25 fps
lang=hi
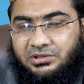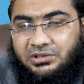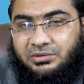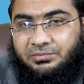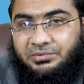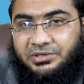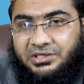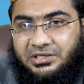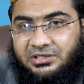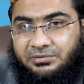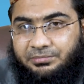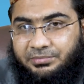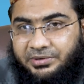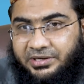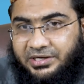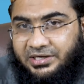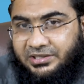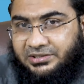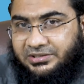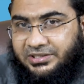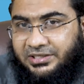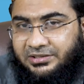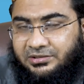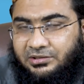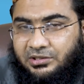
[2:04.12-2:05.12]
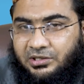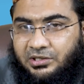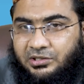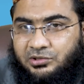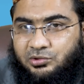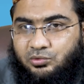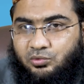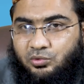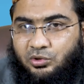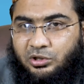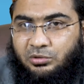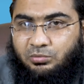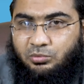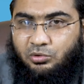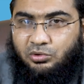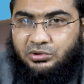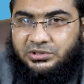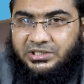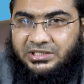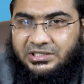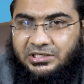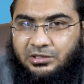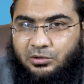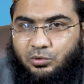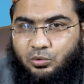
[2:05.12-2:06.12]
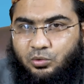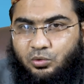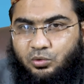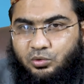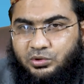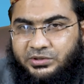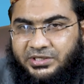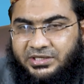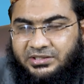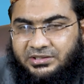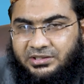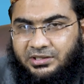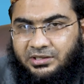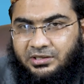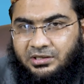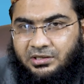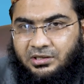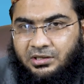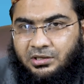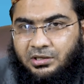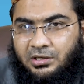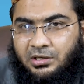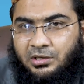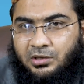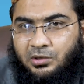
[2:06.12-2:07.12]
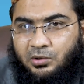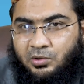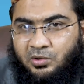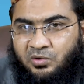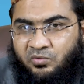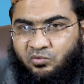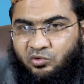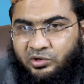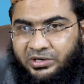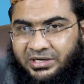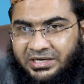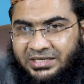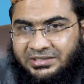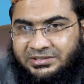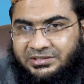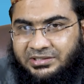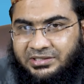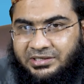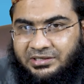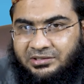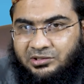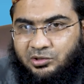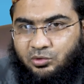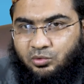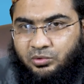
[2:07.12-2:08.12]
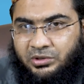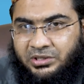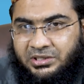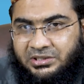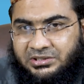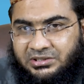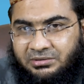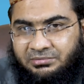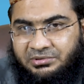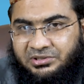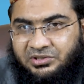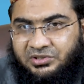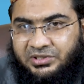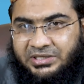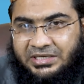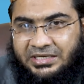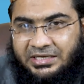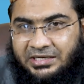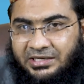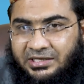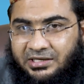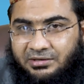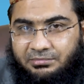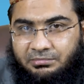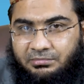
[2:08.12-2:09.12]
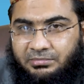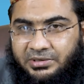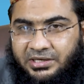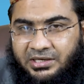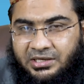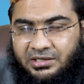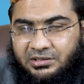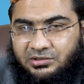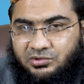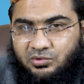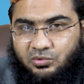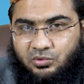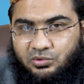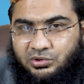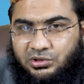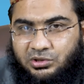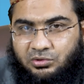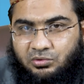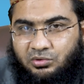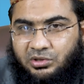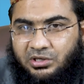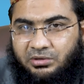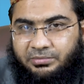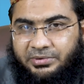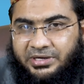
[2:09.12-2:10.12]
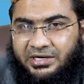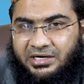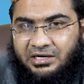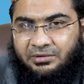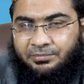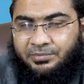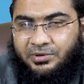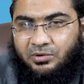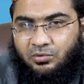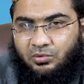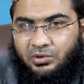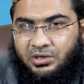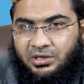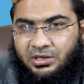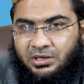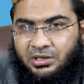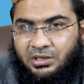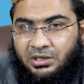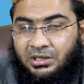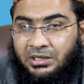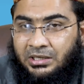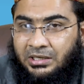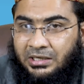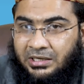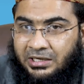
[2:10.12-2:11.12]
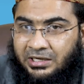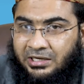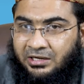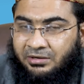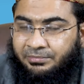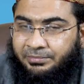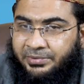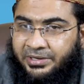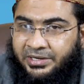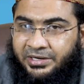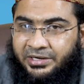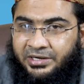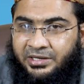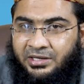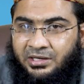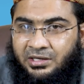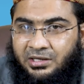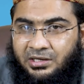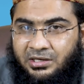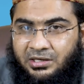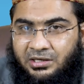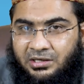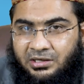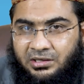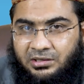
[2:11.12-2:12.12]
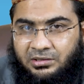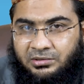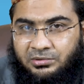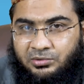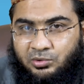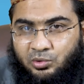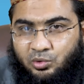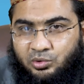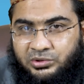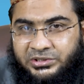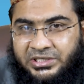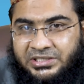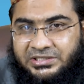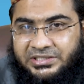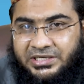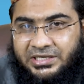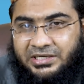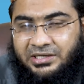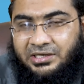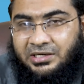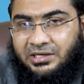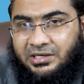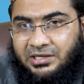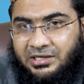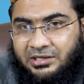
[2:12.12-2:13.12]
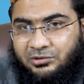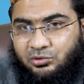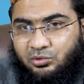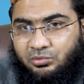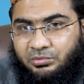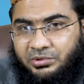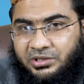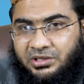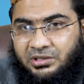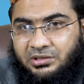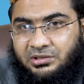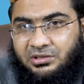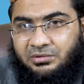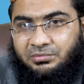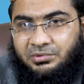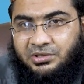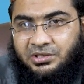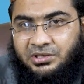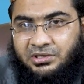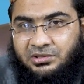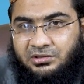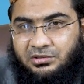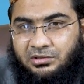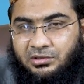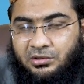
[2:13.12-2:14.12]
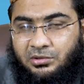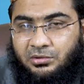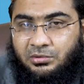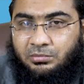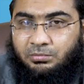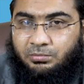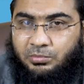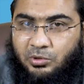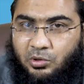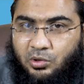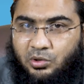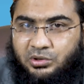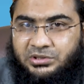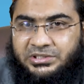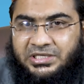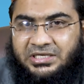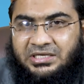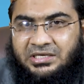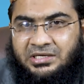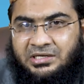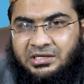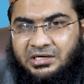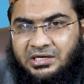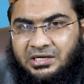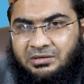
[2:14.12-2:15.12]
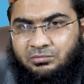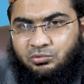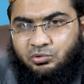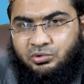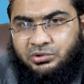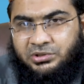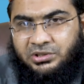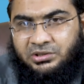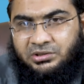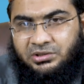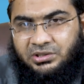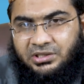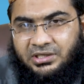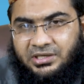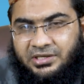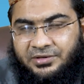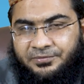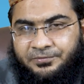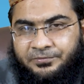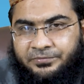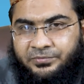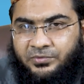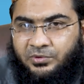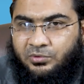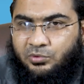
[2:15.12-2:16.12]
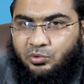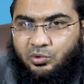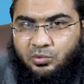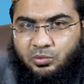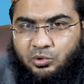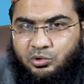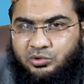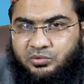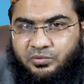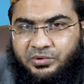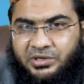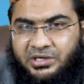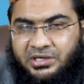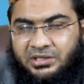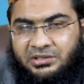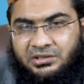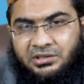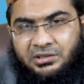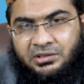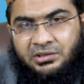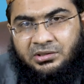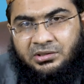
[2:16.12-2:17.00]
तबीयत बिगड़ जाती है शुगर बहुत ज़्यादा लो हो जाती है और वो अल्लाह से डरते हुए ये समझता है कि अब मैं इस रोज़े को निभा नहीं पाऊँगा अगर मैंने रोज़ा जारी रखा तो मेरी तबीयत बहुत ज़्यादा ख़राब हो सकती है तो वो उस वक़्त